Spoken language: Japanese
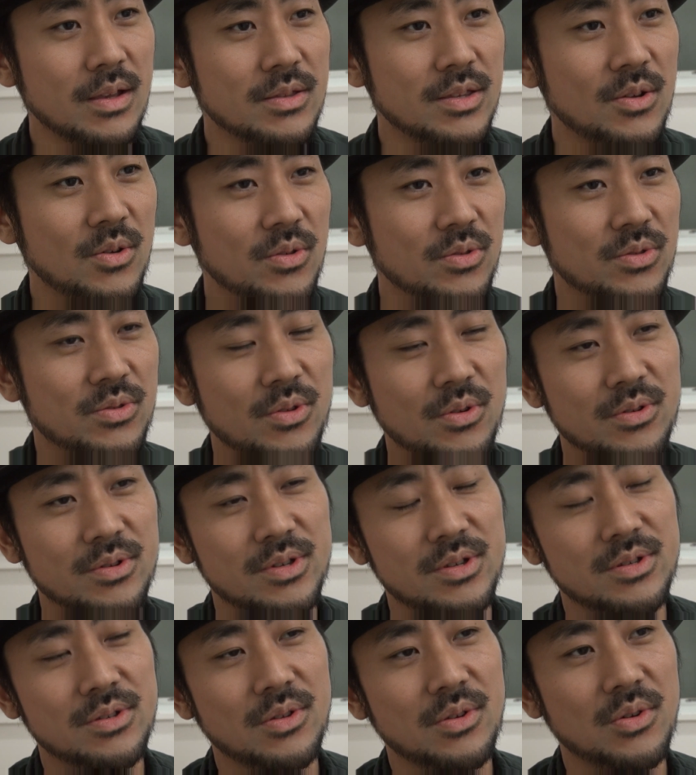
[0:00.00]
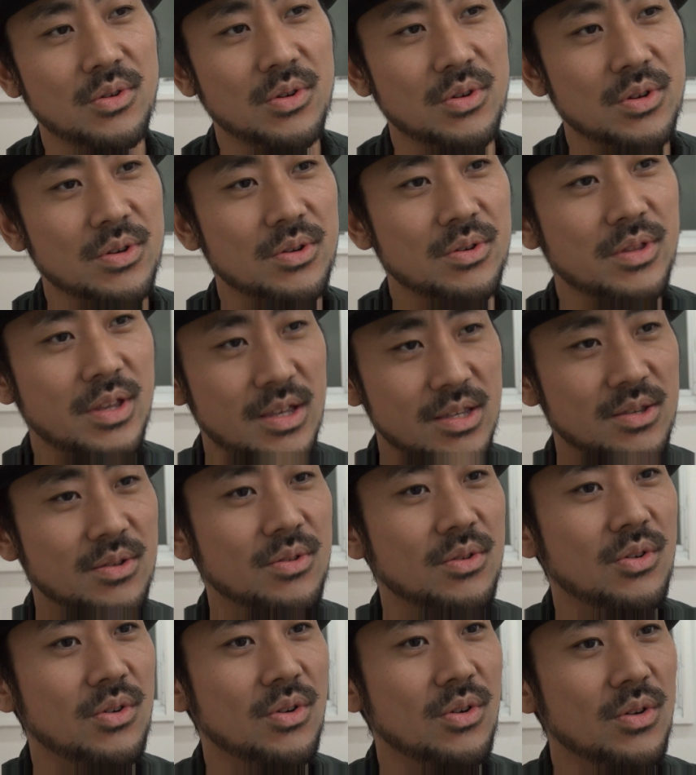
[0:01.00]
日本特有の,、ね、そ
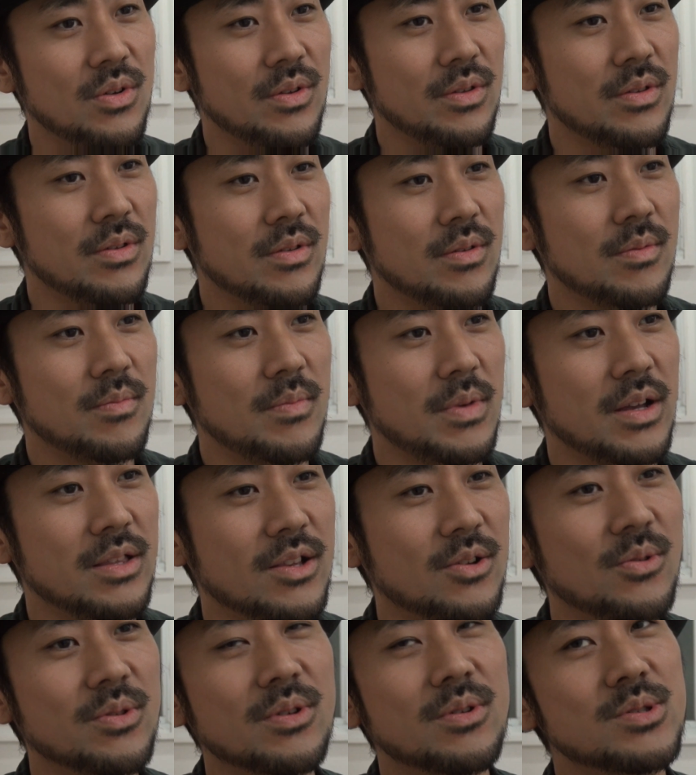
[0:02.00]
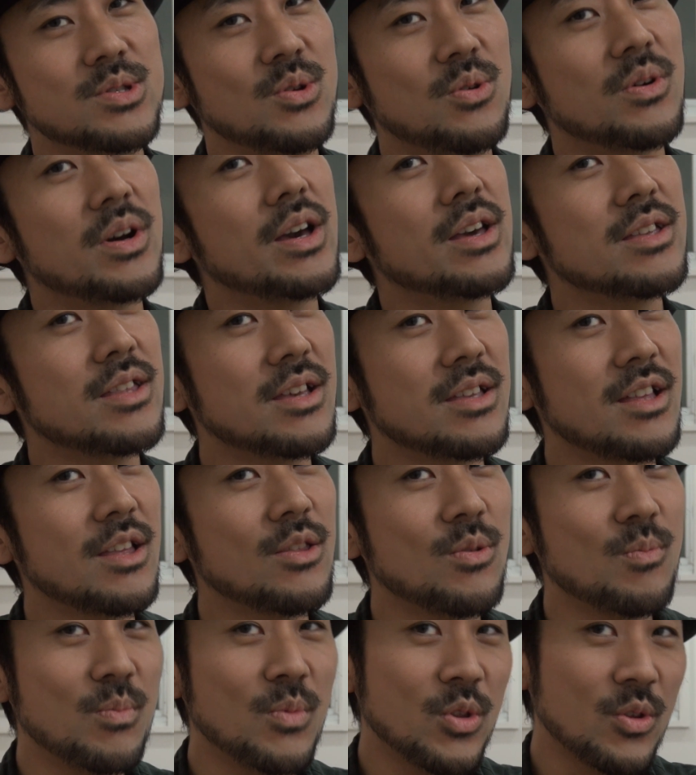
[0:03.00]
のまあ、ニコニコ超会議的な
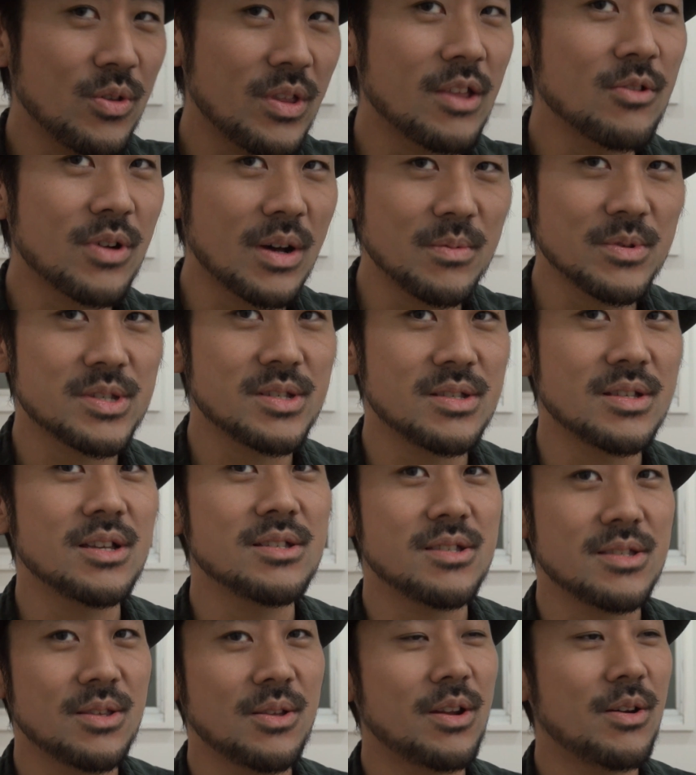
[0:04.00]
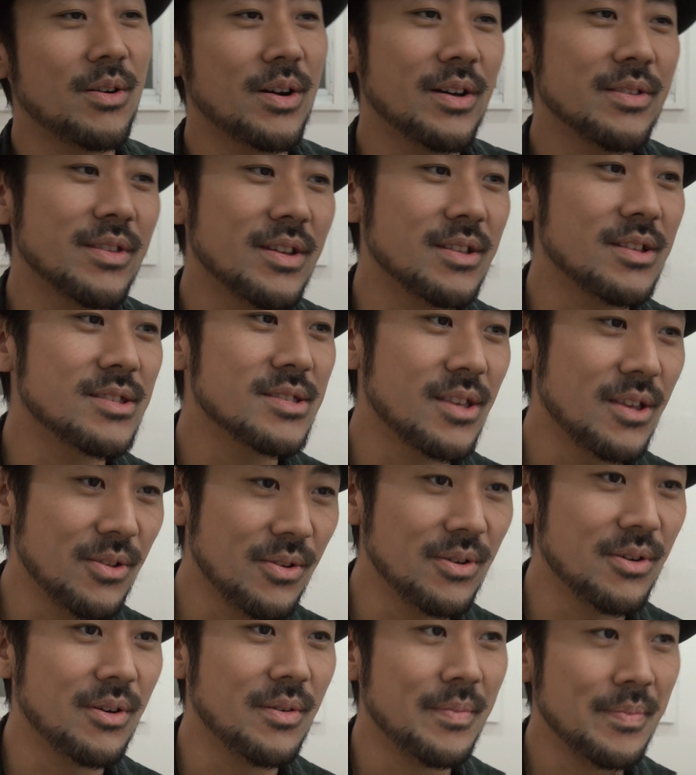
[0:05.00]
ものなのかもしれないしそれは分かんないですけ
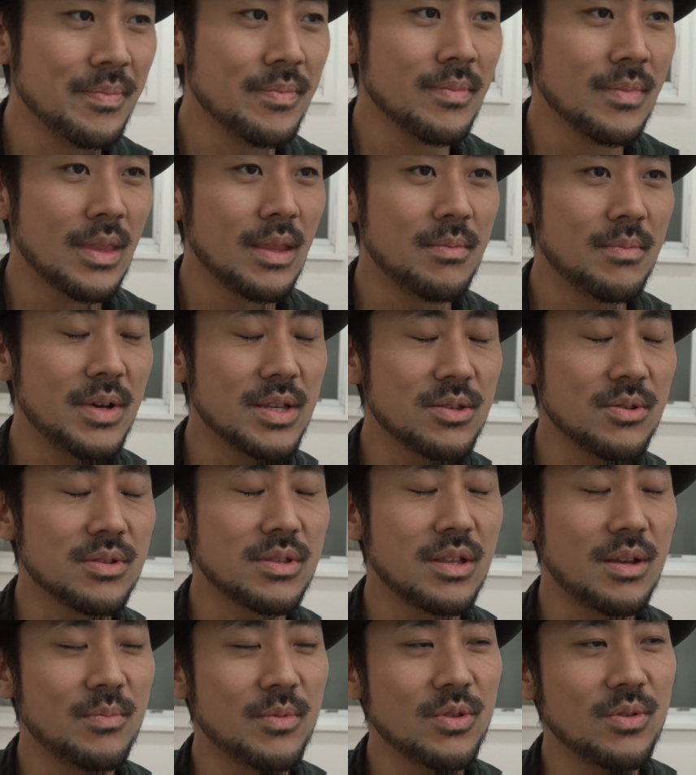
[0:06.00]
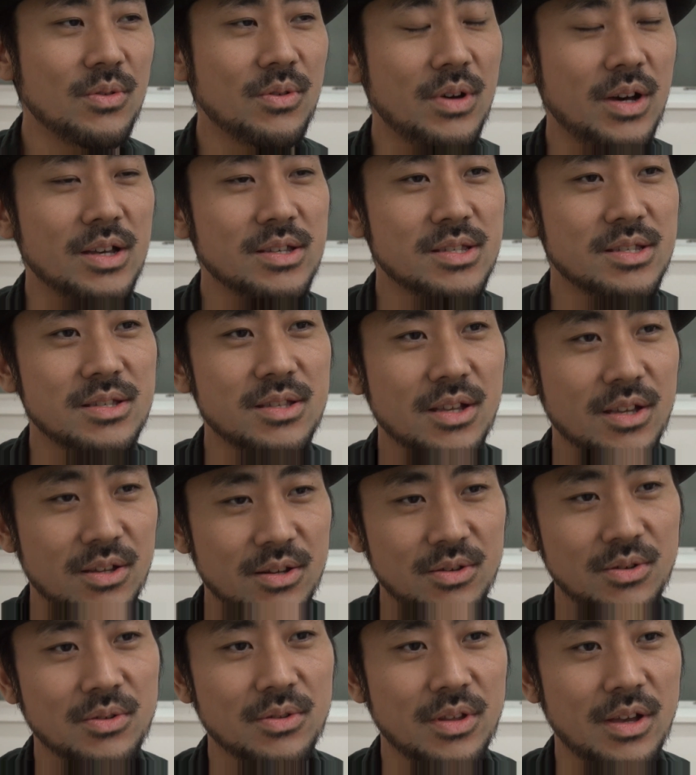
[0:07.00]
ど、まあ、そういったものを発信でき
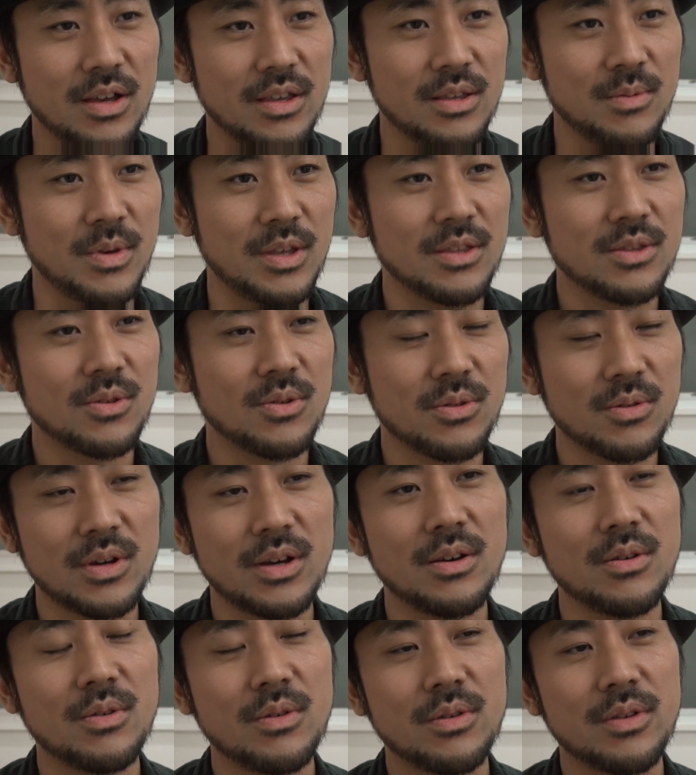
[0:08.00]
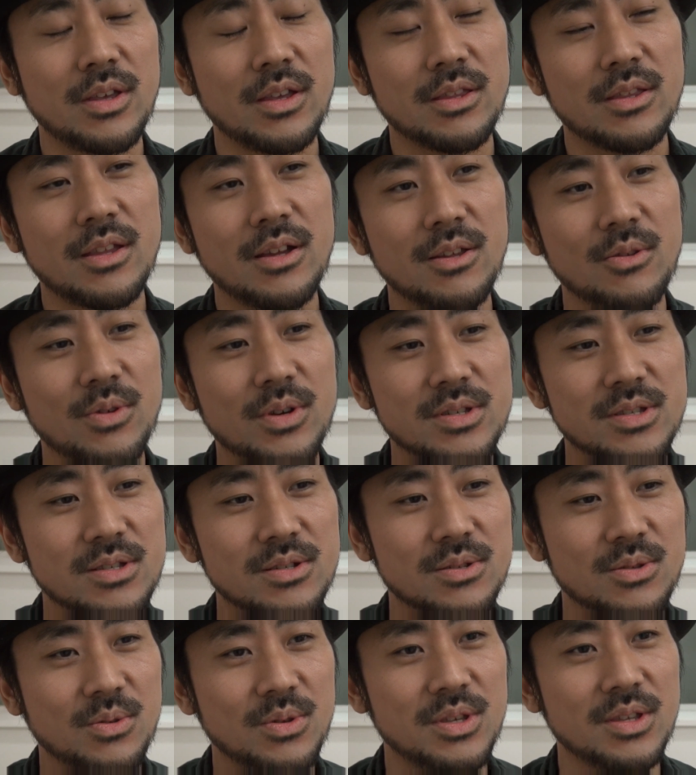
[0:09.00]
るようなイベントとかをやったりとかす
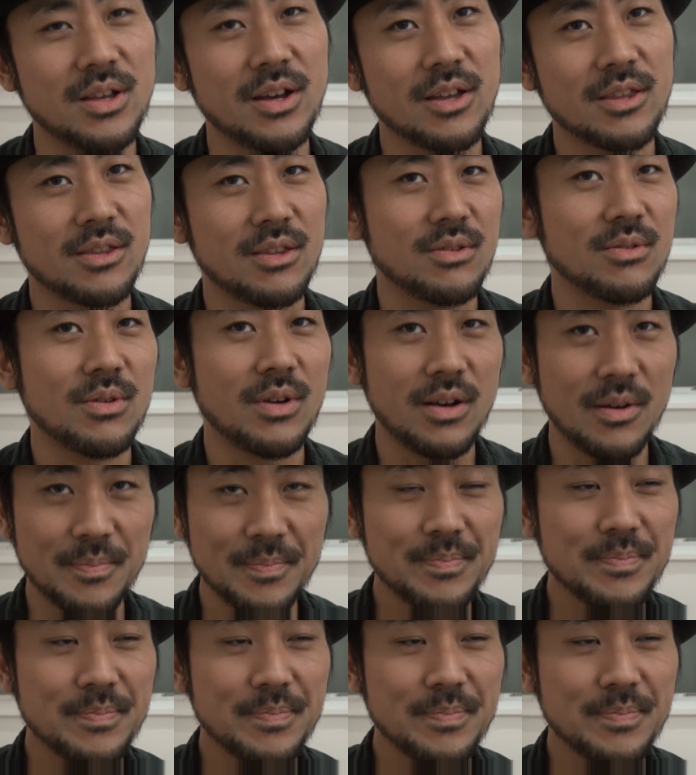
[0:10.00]
るといいなっていうのは